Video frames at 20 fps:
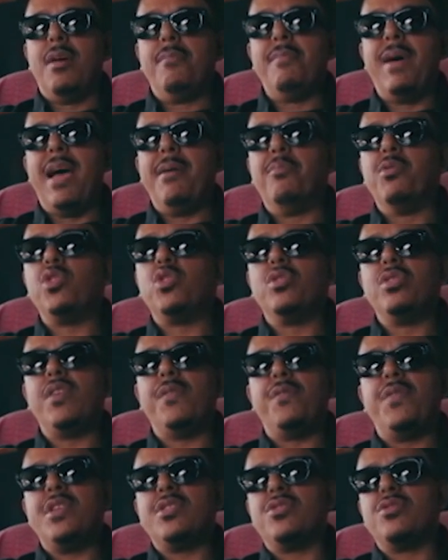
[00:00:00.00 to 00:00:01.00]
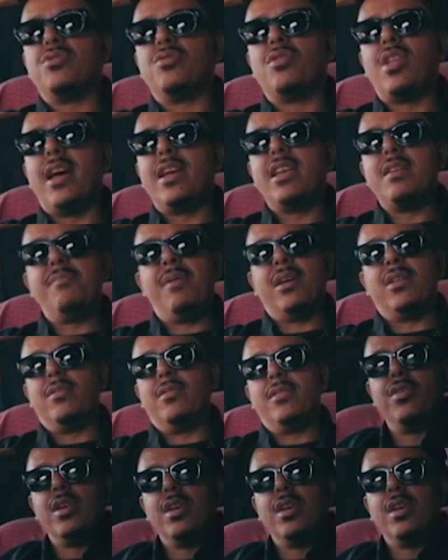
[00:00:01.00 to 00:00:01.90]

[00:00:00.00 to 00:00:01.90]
Mas é muito difícil isso daí, mano.